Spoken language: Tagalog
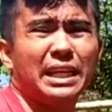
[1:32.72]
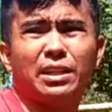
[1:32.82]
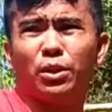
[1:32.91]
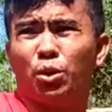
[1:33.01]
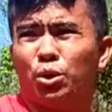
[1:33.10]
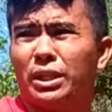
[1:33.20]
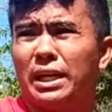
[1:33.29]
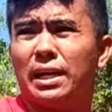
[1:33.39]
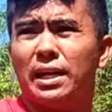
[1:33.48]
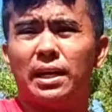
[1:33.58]
tatlo
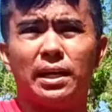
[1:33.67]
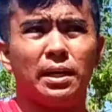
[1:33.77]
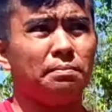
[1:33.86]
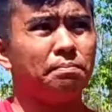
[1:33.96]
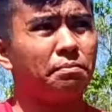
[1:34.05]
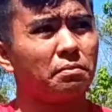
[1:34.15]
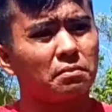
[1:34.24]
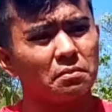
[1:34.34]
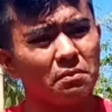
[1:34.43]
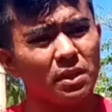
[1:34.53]
na
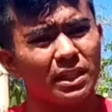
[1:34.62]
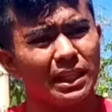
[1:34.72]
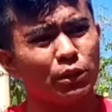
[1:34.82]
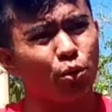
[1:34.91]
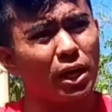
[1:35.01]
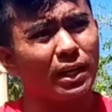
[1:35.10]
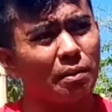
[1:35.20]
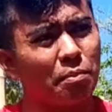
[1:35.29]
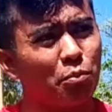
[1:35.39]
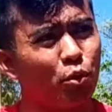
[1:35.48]

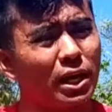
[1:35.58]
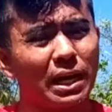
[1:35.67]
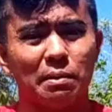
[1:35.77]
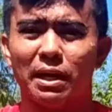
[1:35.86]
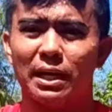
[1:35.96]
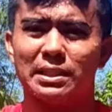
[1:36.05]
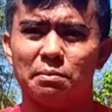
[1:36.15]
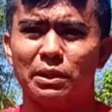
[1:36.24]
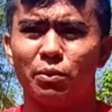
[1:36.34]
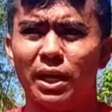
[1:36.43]
natural na pamurga mga
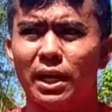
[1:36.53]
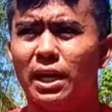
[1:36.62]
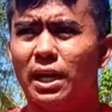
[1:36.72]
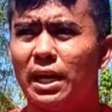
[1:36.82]
kasimanwa.